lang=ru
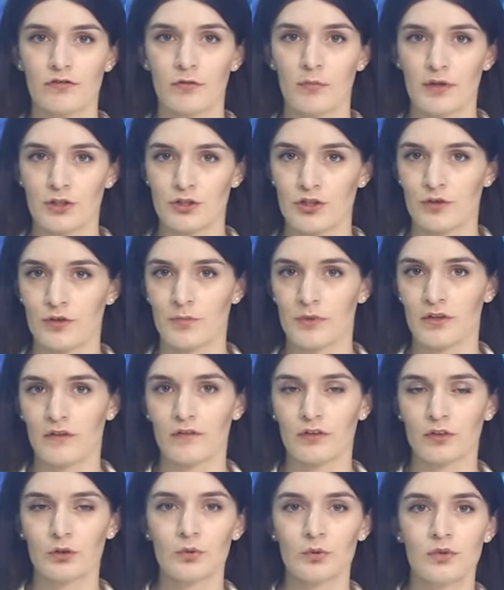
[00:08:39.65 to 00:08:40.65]
В матче
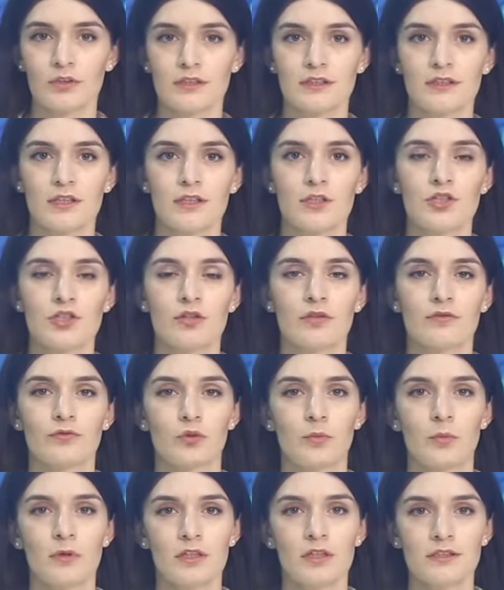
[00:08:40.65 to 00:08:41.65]
первого тура столичные
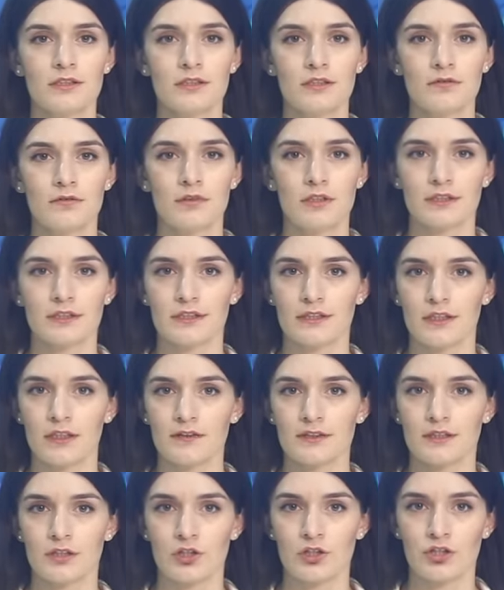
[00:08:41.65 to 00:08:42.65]
футболисты в
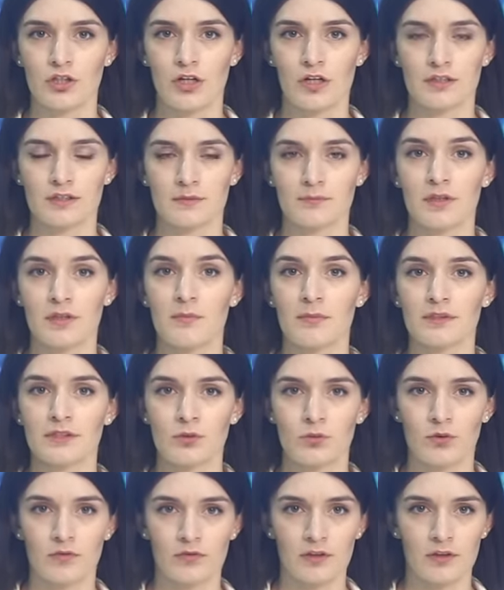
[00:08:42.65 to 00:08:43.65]
гостях встречались с
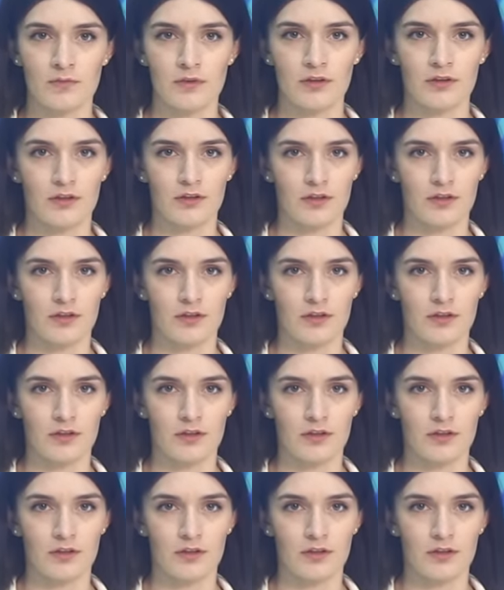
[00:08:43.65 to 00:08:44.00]
подмосковными